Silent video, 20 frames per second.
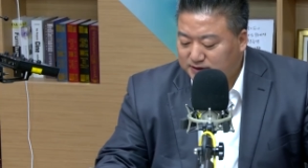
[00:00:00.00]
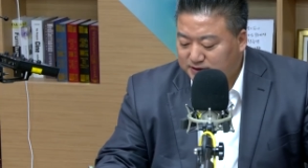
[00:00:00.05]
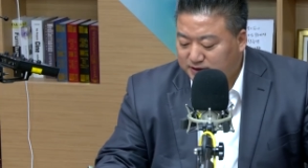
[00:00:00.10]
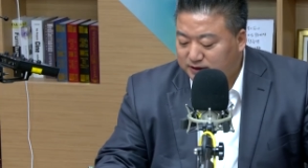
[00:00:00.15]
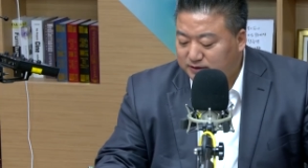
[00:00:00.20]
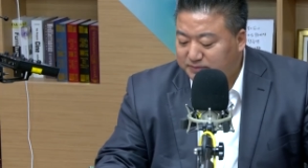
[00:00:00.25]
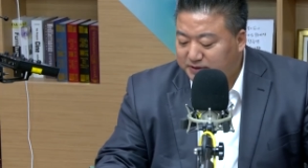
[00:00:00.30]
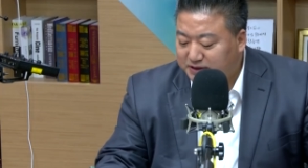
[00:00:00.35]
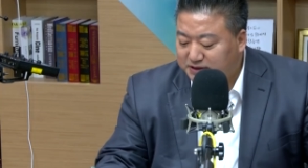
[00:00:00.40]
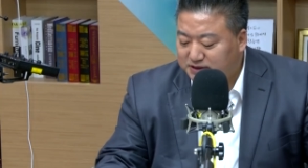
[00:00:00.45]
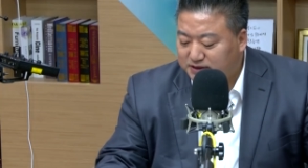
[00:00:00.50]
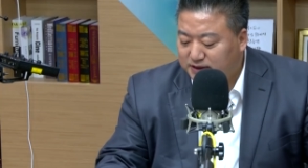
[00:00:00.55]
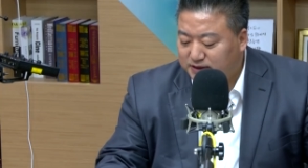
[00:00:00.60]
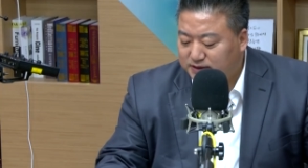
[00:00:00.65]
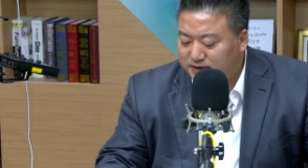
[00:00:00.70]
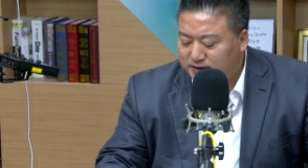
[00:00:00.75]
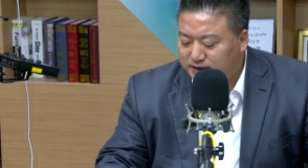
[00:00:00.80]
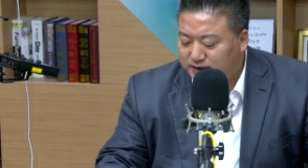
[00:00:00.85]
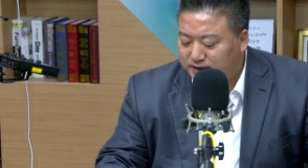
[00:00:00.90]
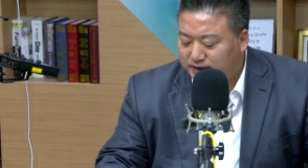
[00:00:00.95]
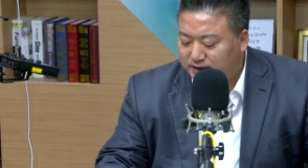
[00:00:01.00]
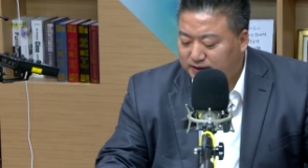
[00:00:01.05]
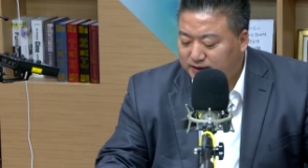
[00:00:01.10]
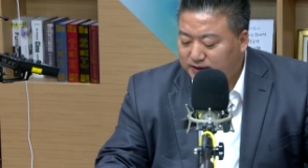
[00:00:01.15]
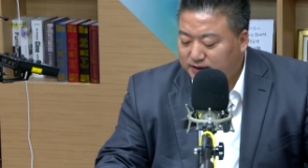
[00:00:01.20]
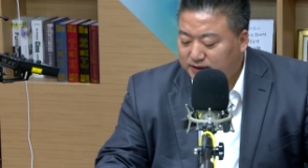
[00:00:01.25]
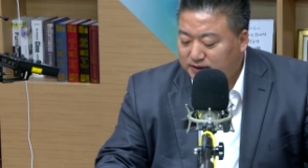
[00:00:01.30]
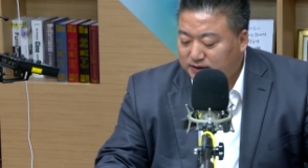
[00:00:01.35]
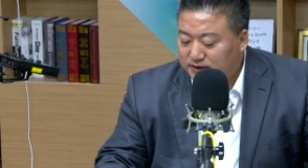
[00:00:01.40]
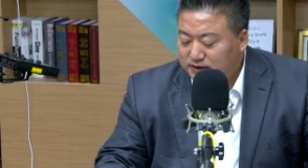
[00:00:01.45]
영 명시대인데
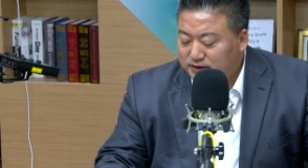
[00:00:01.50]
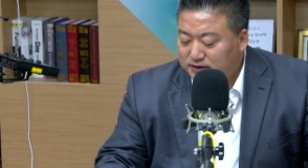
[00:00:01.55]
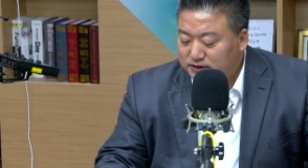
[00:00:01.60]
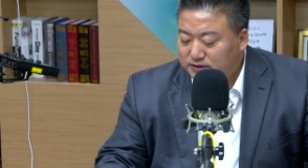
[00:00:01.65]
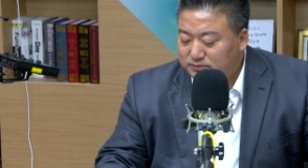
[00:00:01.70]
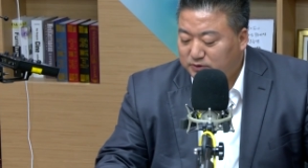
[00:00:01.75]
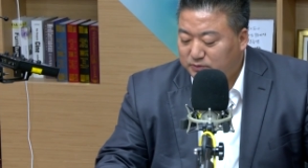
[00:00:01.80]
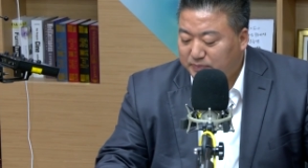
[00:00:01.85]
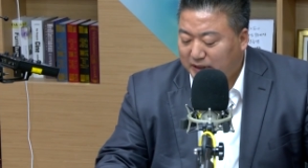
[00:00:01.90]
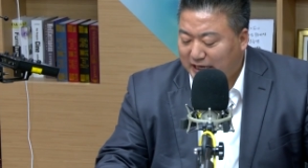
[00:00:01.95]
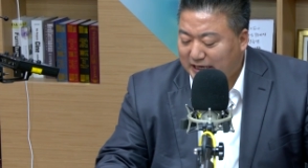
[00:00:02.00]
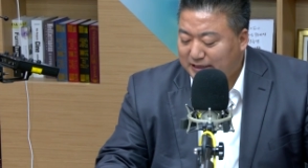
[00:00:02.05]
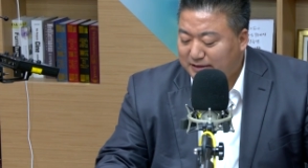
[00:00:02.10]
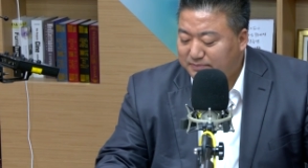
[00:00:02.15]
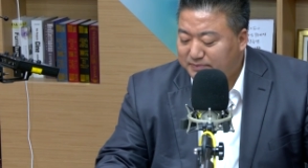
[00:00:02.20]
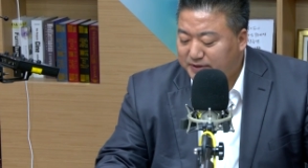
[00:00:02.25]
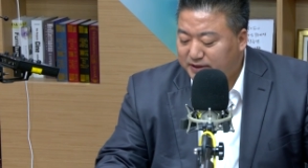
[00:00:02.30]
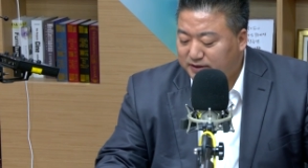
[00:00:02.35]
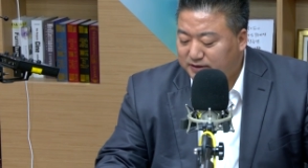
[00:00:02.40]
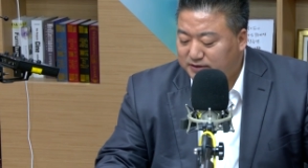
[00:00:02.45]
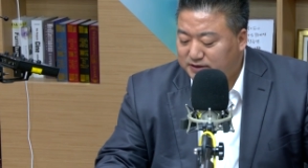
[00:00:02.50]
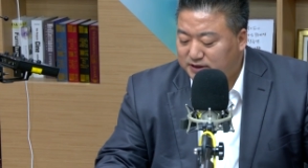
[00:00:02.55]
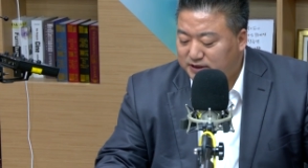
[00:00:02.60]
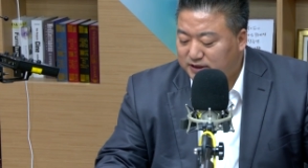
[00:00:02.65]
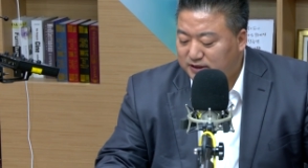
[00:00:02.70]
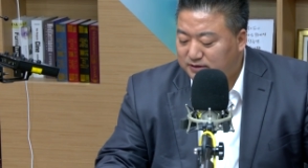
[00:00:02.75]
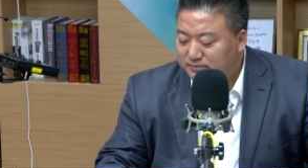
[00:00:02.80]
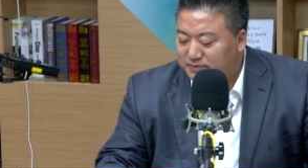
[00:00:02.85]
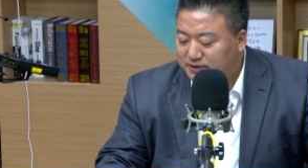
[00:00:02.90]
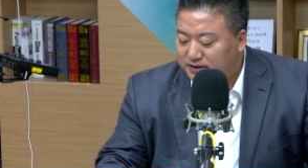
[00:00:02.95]
지금 뭐 팔 명,
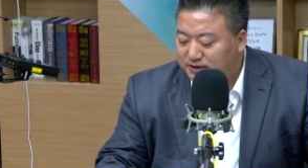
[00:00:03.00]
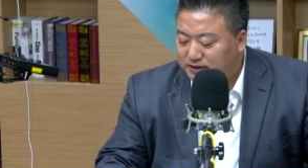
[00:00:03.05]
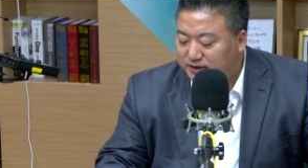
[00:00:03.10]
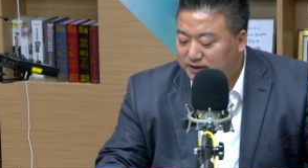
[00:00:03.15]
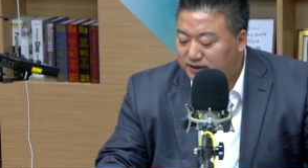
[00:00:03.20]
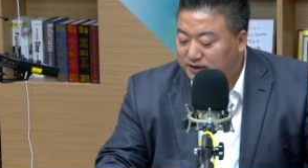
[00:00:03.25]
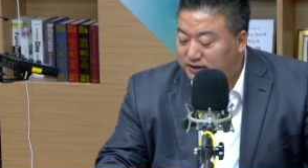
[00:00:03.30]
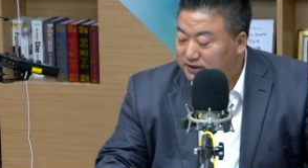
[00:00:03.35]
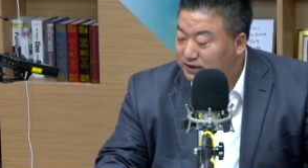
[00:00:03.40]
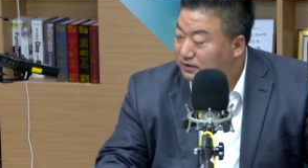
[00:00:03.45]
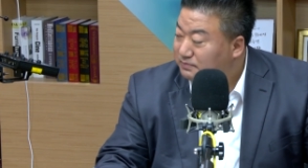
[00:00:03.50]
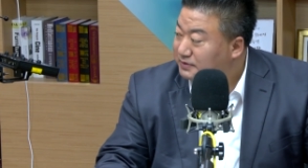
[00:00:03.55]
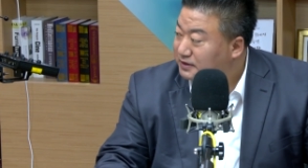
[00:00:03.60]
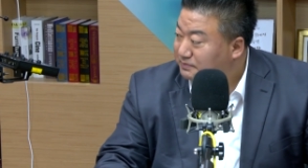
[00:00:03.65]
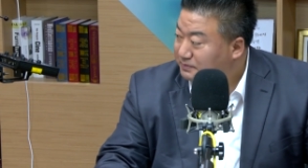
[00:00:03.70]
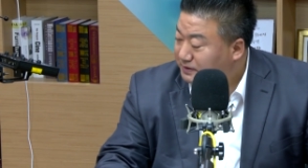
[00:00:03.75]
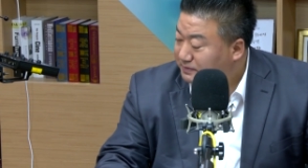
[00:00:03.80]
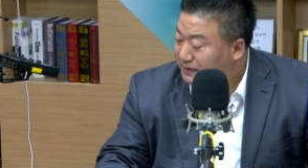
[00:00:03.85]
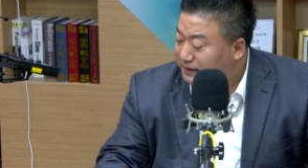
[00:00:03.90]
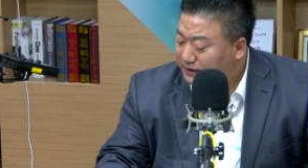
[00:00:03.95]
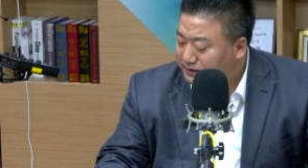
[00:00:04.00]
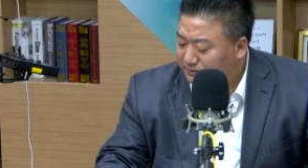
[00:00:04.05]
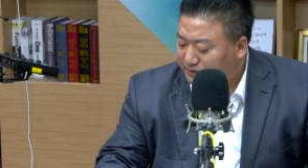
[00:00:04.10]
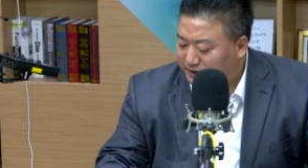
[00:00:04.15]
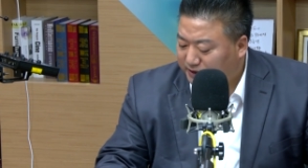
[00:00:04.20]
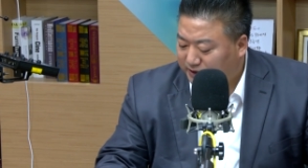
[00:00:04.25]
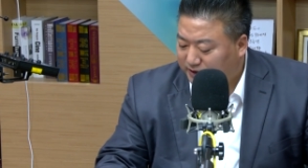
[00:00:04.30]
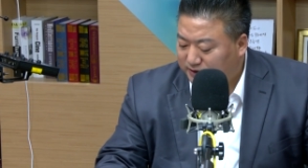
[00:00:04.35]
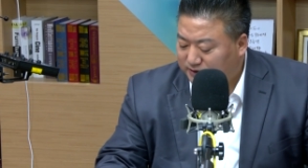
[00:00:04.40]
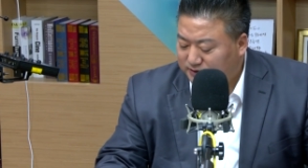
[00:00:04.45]
칠 명 이렇게 십 명
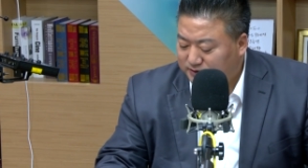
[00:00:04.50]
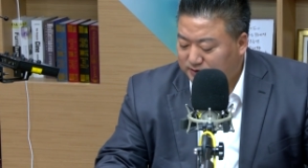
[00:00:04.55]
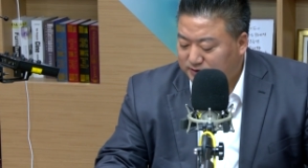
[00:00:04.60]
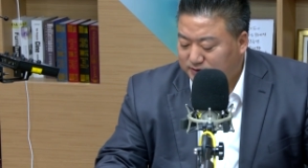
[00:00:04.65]
미만입니다.